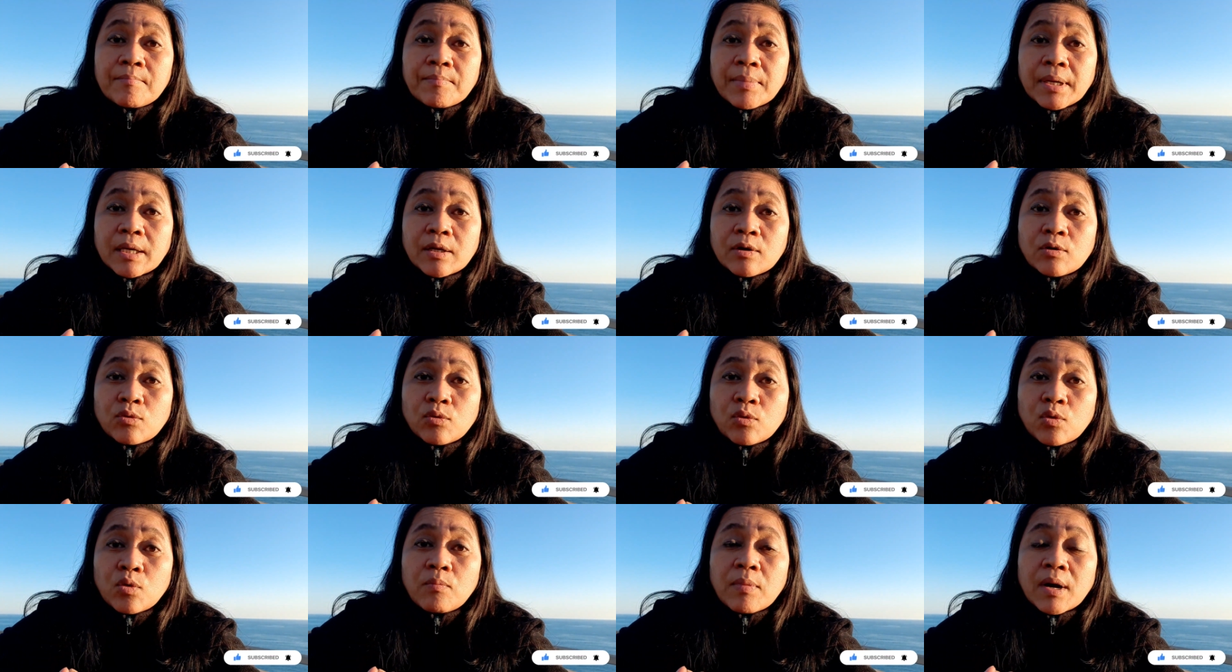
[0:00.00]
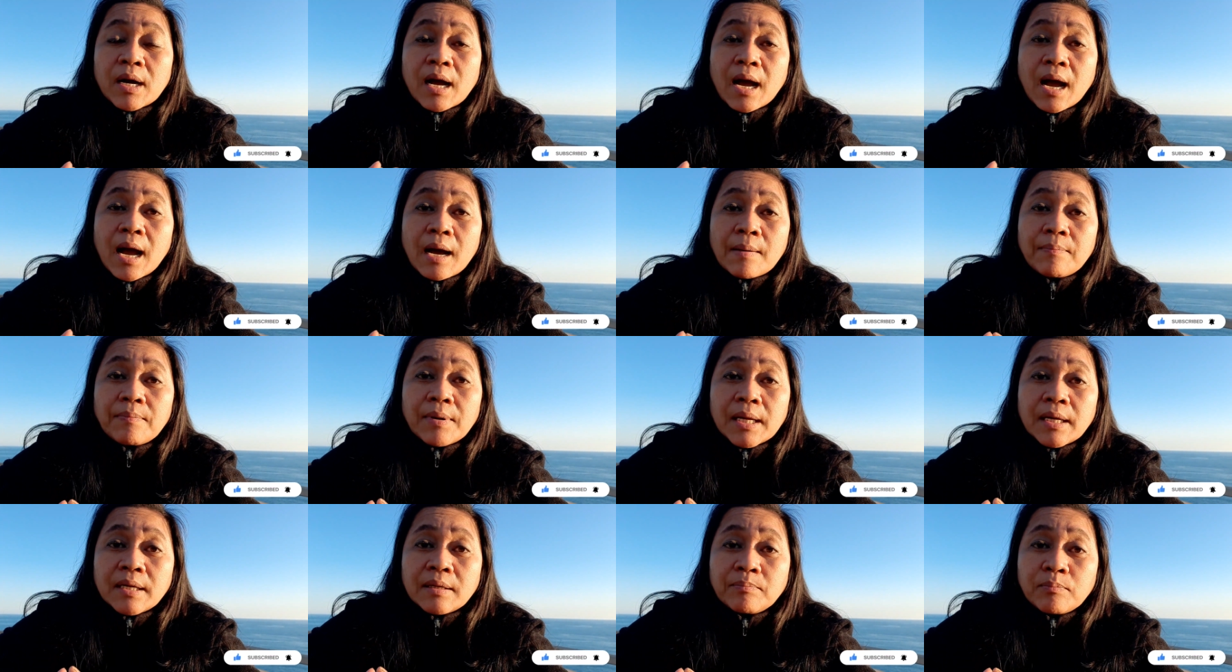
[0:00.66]
Pero kung
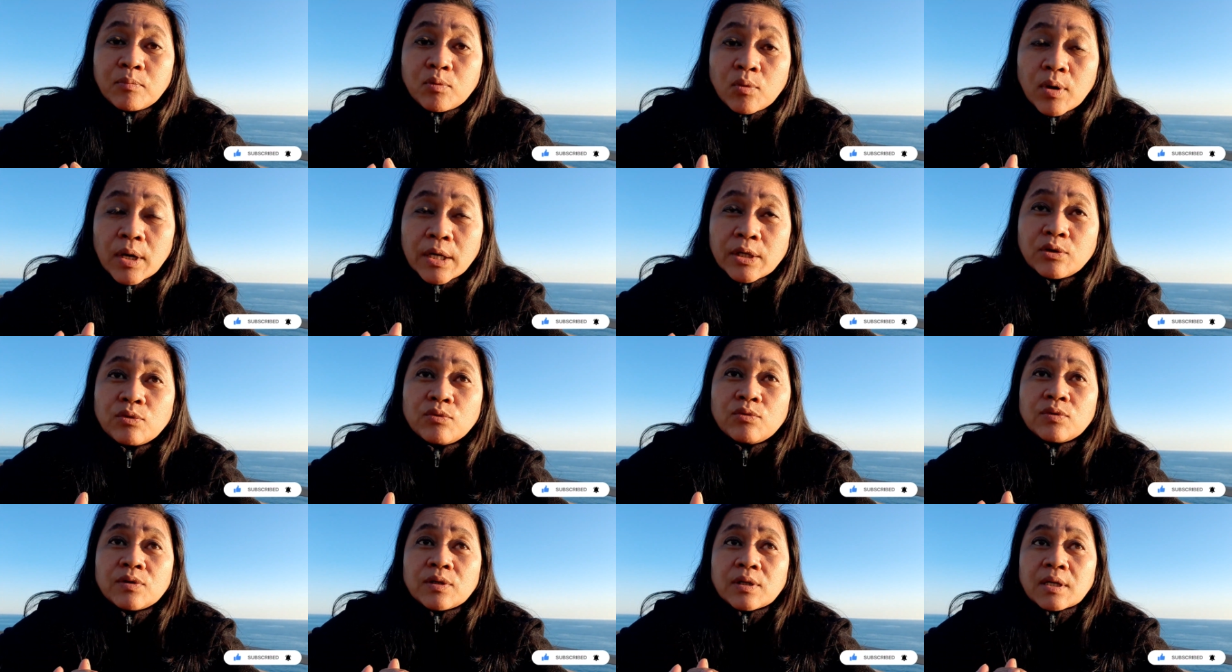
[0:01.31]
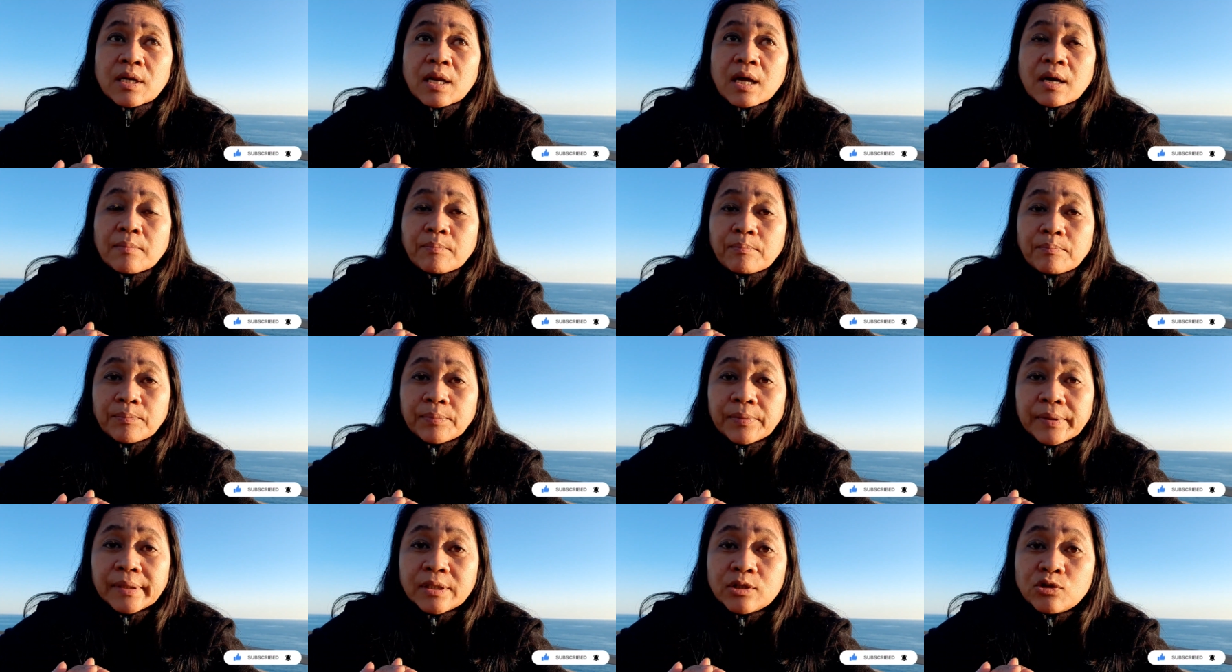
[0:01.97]
mag-a-apply po kayo ng
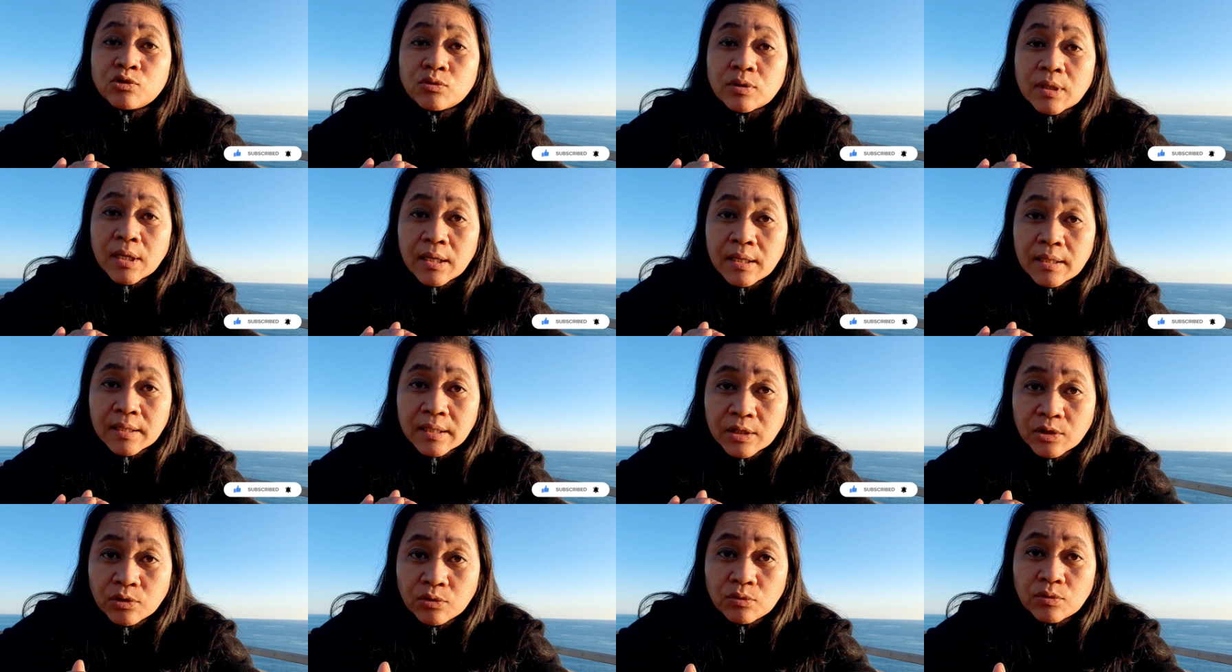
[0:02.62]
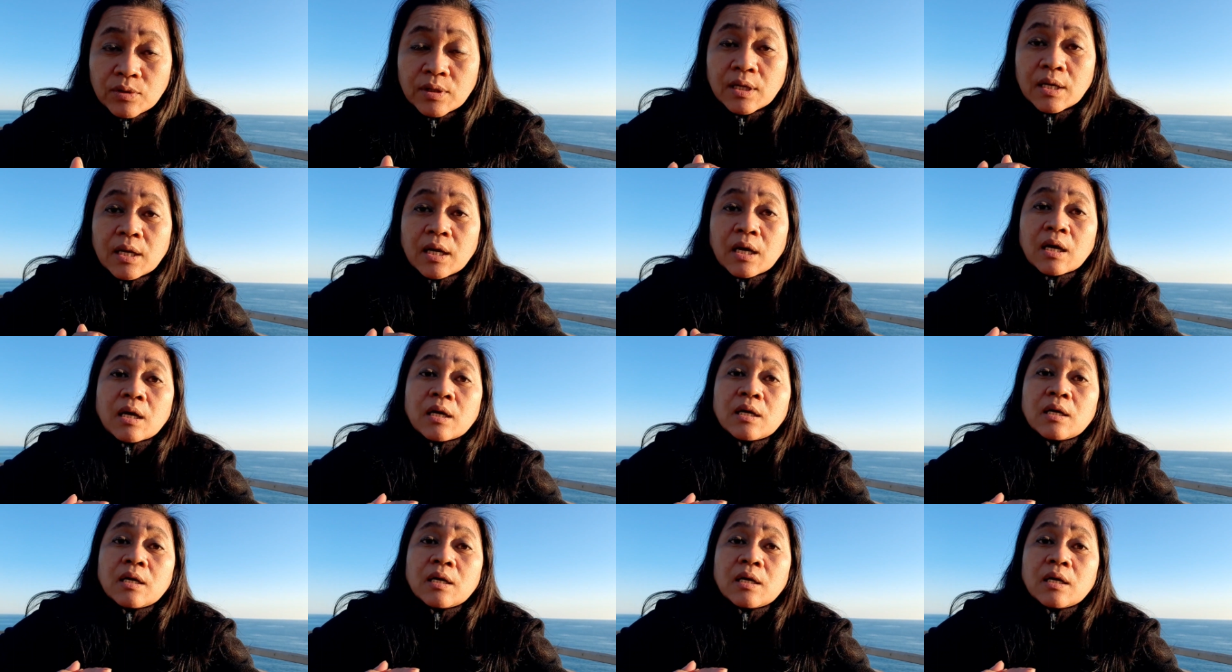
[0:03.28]
personal ninyo na